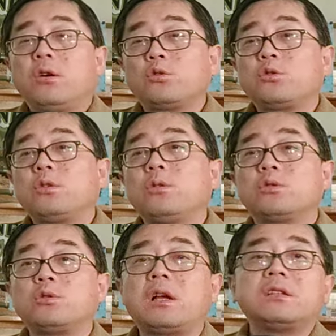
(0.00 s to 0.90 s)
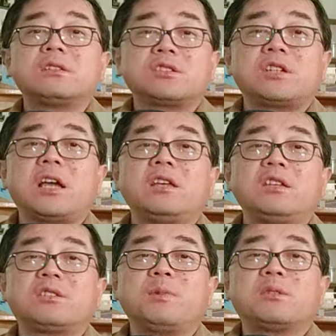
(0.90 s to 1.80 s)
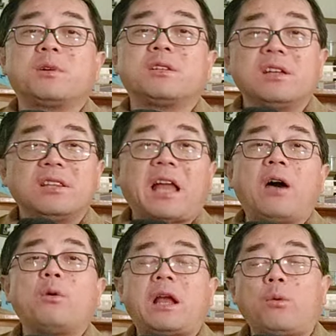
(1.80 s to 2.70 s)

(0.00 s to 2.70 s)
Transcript: 我虽我虽然之前一直没怎么拿回来，